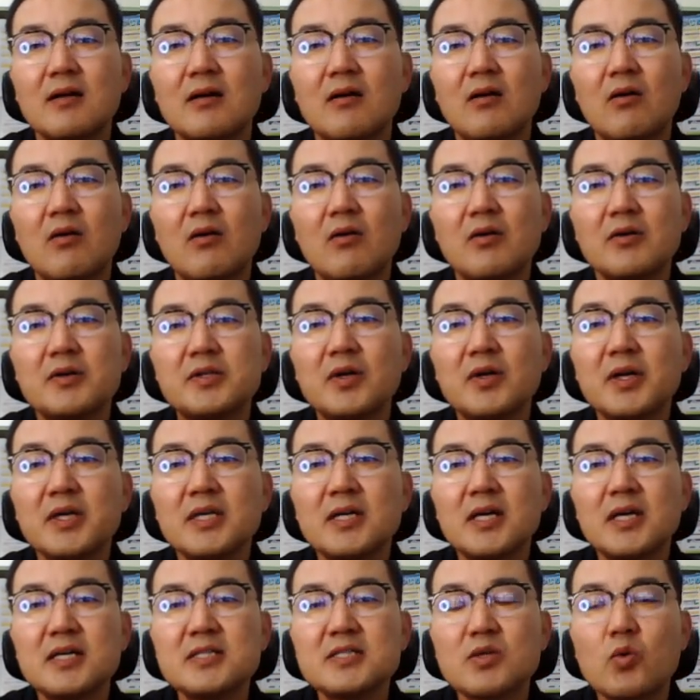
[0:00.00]
어,
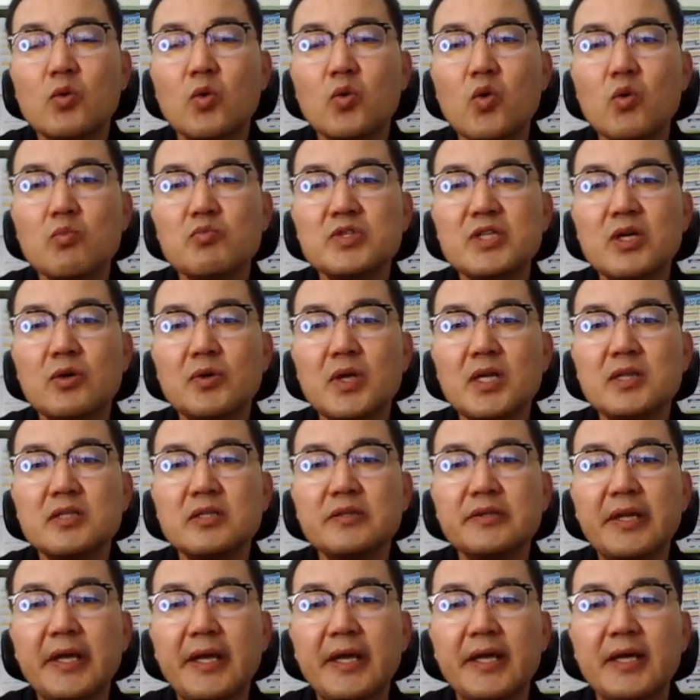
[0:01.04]
여기가 이제 공공분양을
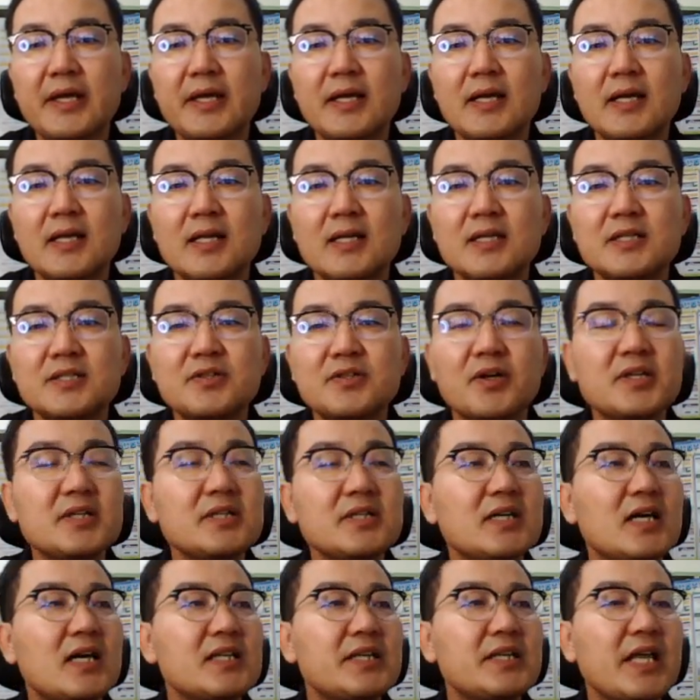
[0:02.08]
했는데
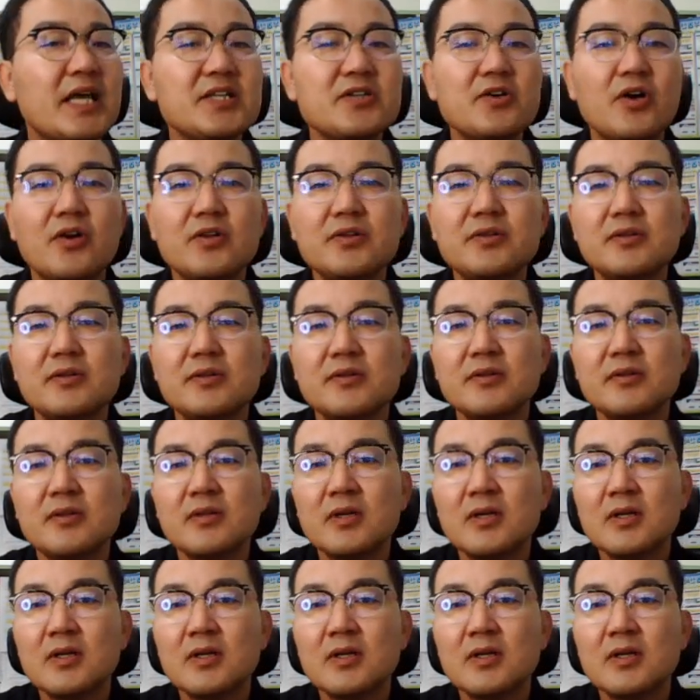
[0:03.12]
여기가 내년